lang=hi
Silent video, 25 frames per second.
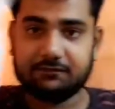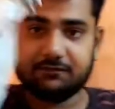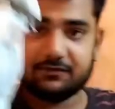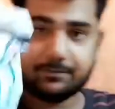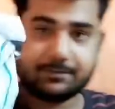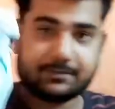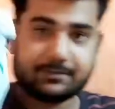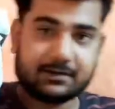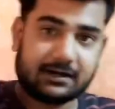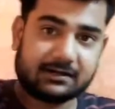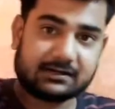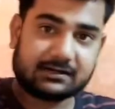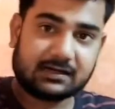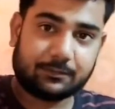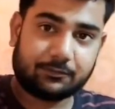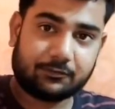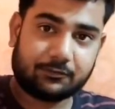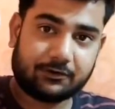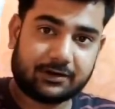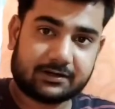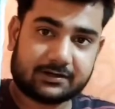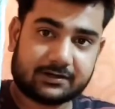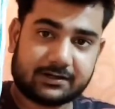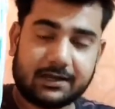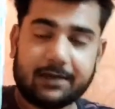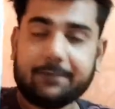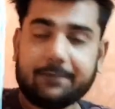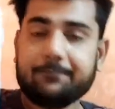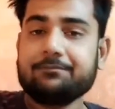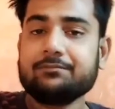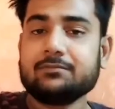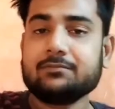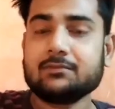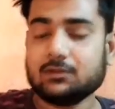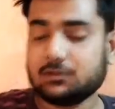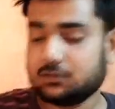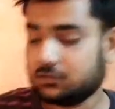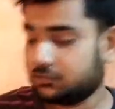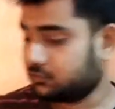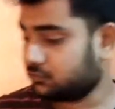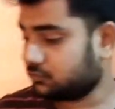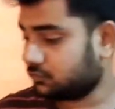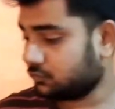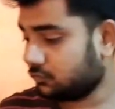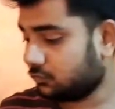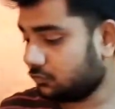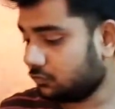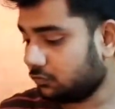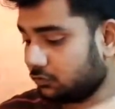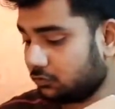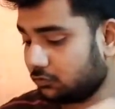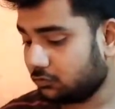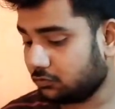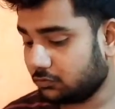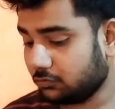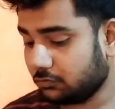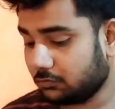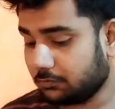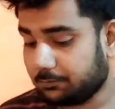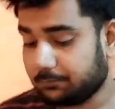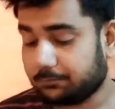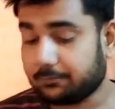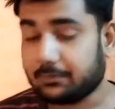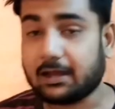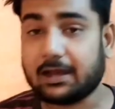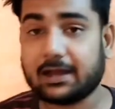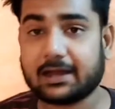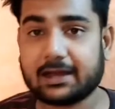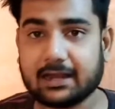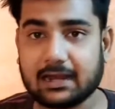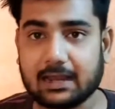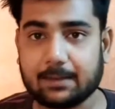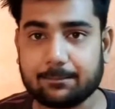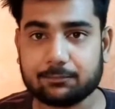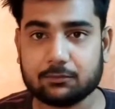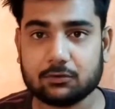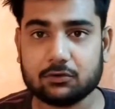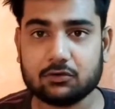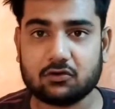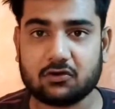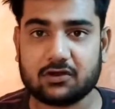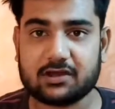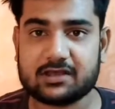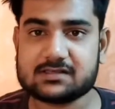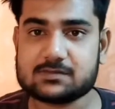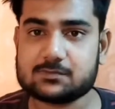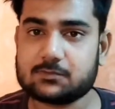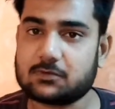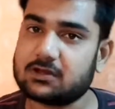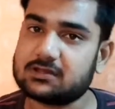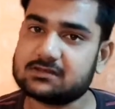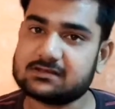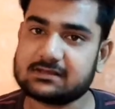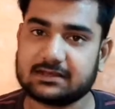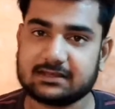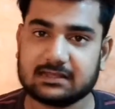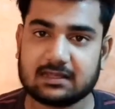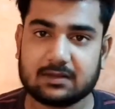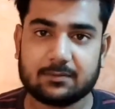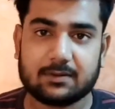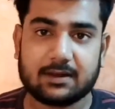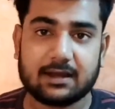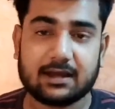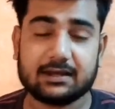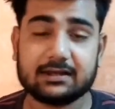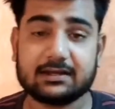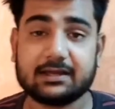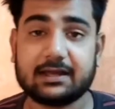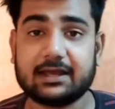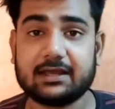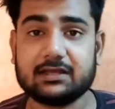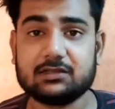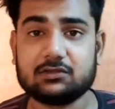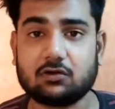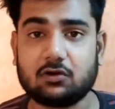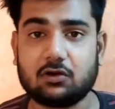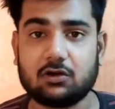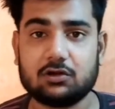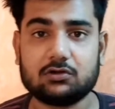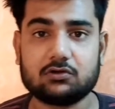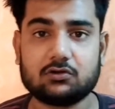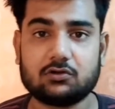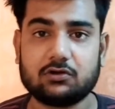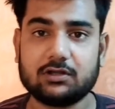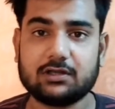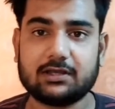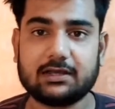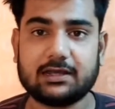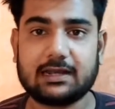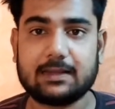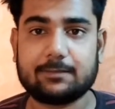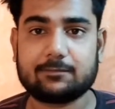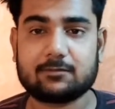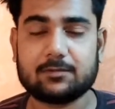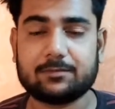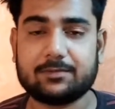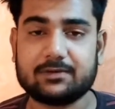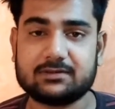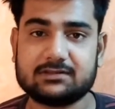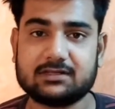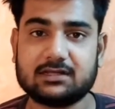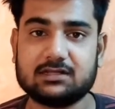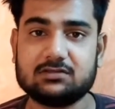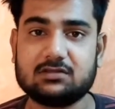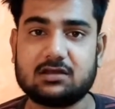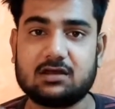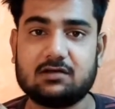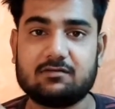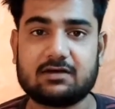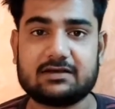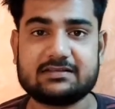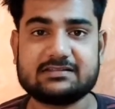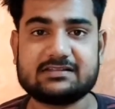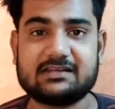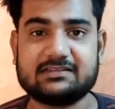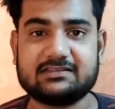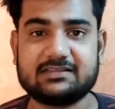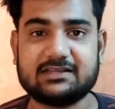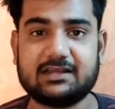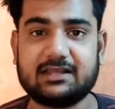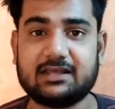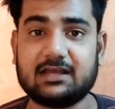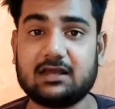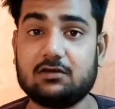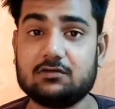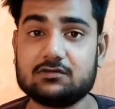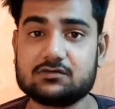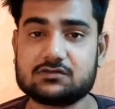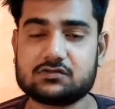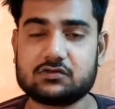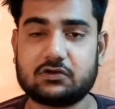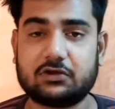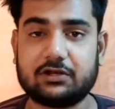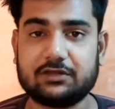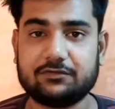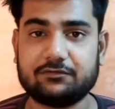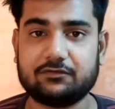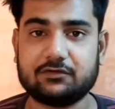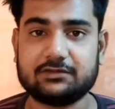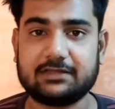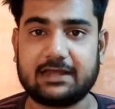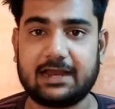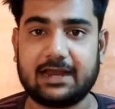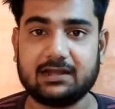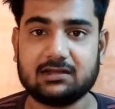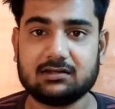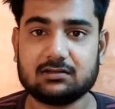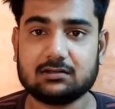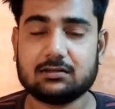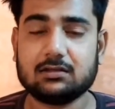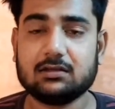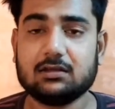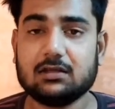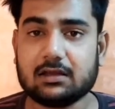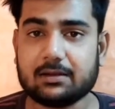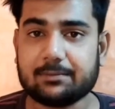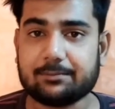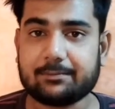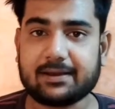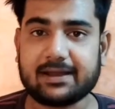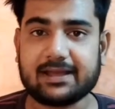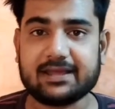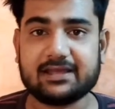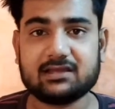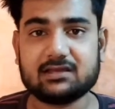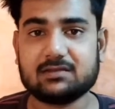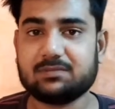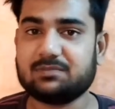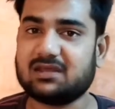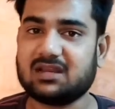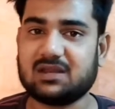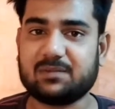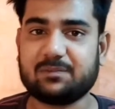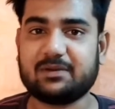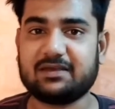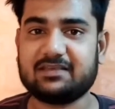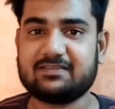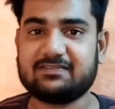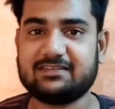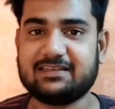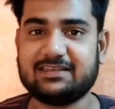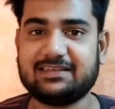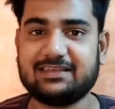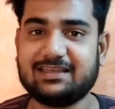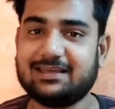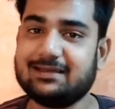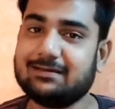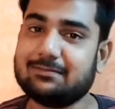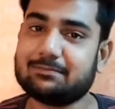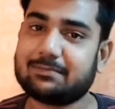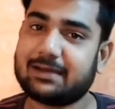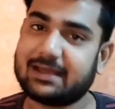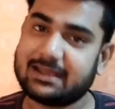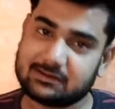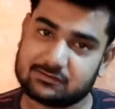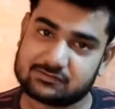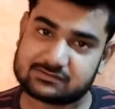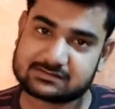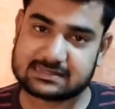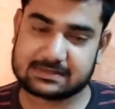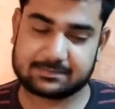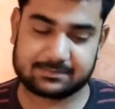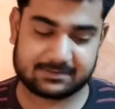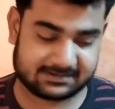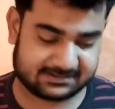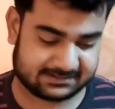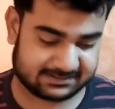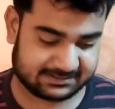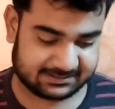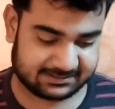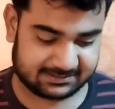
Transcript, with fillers: ये फ्लिपकार्ट का प्रोडक्ट है सो so, अगर आपको नॉइज बहुत ज़्यादा बाहर का है तो ऑन रोड घर आपको पता है तो आवाज़ आते रहेगा सॉरी फॉर दैट माइक मेरे पास नहीं है माइक उसके पास